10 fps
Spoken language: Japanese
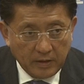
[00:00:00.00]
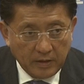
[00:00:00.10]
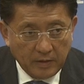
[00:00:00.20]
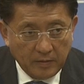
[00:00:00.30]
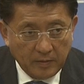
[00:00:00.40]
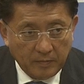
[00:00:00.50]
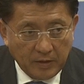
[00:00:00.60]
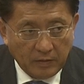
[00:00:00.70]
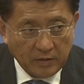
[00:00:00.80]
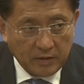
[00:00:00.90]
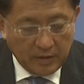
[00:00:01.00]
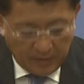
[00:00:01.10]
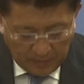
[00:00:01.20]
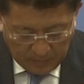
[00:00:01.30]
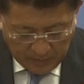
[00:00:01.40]
に見直
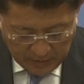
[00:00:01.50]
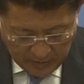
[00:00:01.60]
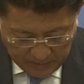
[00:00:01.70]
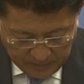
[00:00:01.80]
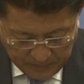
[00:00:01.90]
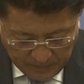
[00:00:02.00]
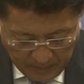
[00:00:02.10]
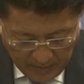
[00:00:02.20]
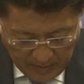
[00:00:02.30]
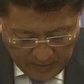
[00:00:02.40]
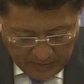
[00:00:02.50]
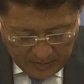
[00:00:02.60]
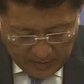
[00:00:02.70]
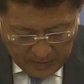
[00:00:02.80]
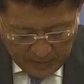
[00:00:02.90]
しました、
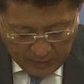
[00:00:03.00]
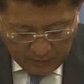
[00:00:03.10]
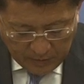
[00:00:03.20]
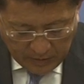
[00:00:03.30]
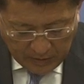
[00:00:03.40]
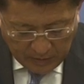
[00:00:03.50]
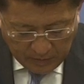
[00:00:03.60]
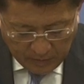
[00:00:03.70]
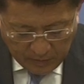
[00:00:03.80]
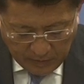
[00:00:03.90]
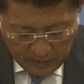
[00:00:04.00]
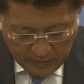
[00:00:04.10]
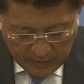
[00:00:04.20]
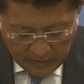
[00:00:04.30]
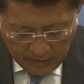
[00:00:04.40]
え利用者からの問い合
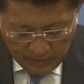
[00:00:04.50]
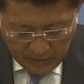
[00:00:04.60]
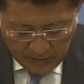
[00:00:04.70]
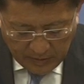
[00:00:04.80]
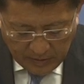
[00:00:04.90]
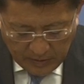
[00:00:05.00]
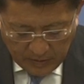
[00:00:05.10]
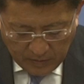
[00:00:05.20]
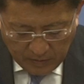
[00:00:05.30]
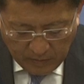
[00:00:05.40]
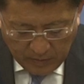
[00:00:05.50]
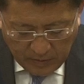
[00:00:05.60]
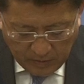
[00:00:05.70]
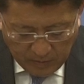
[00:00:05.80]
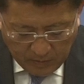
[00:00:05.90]
わせが多い
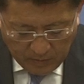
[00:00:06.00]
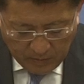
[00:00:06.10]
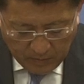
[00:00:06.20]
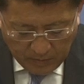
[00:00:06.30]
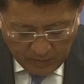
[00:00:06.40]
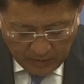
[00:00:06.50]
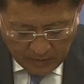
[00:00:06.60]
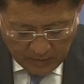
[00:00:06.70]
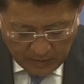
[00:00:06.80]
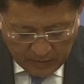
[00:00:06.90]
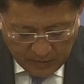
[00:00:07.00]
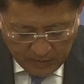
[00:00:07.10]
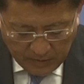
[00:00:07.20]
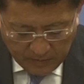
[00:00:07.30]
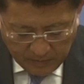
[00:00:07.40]
ログインの方法を案内す
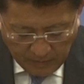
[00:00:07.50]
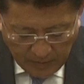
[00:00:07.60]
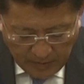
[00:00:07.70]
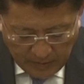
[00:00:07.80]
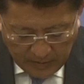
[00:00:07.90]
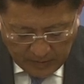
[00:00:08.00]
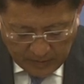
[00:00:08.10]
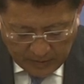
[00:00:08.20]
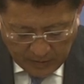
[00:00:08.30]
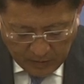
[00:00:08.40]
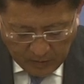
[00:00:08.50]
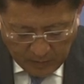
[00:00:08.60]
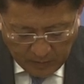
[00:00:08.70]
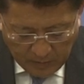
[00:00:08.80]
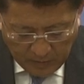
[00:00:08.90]
る、え
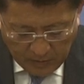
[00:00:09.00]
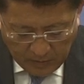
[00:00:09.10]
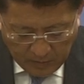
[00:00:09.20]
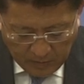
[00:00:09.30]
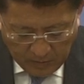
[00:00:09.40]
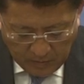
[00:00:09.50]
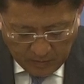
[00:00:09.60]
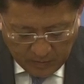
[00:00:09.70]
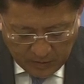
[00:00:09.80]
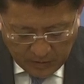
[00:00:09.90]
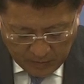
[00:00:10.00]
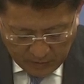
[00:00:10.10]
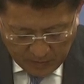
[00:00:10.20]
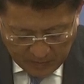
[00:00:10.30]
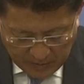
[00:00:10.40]
チャットボット機能を実
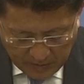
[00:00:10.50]
装しまし